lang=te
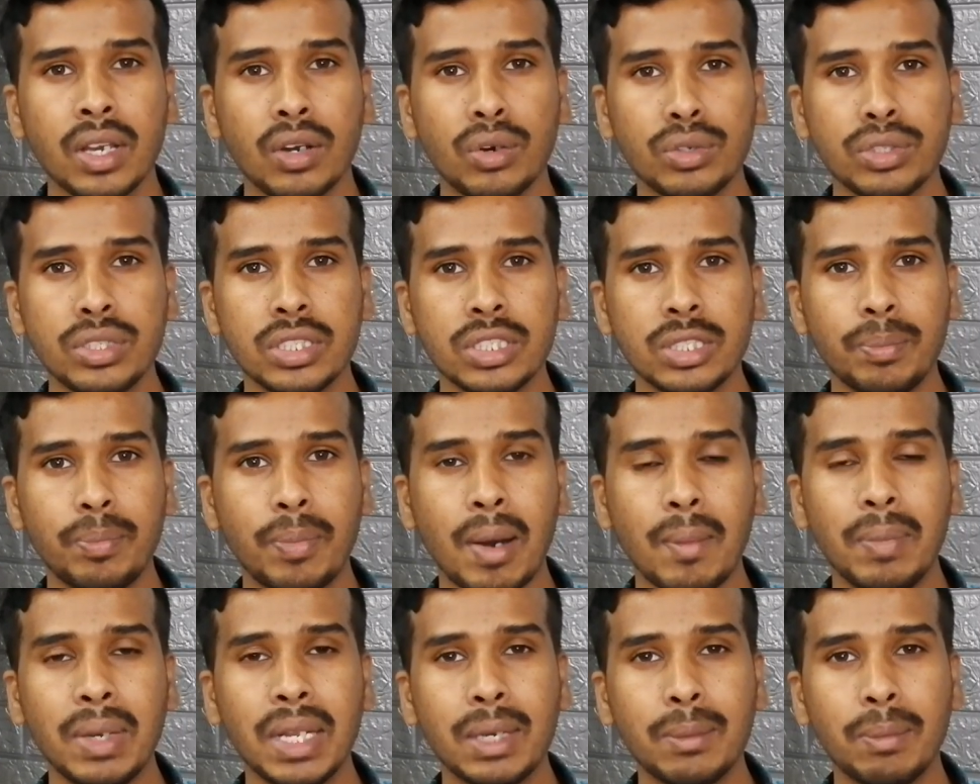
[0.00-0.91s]
ఇంకొచ్చేసి
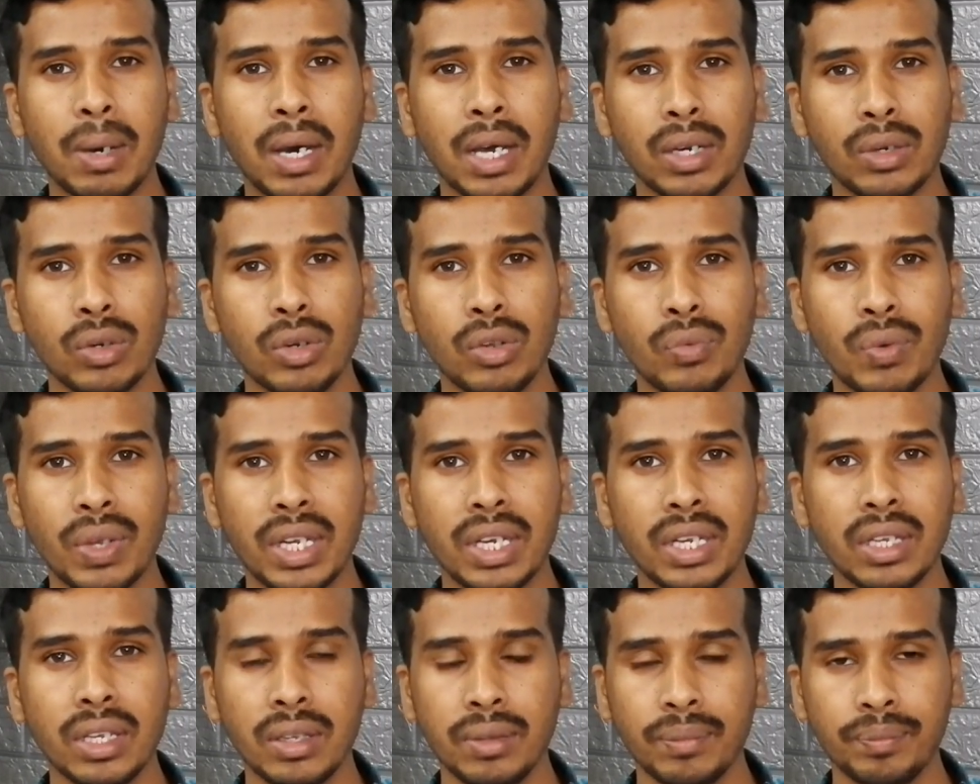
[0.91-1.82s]
పబ్లిక్ పార్కులు
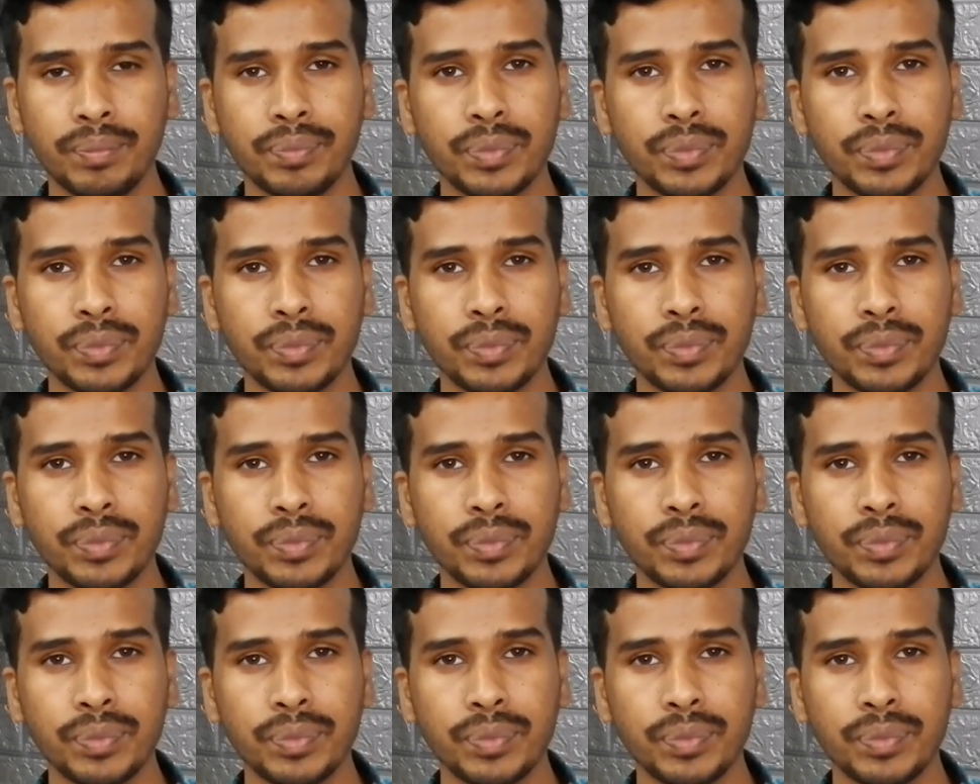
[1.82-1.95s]
ఇవన్నీ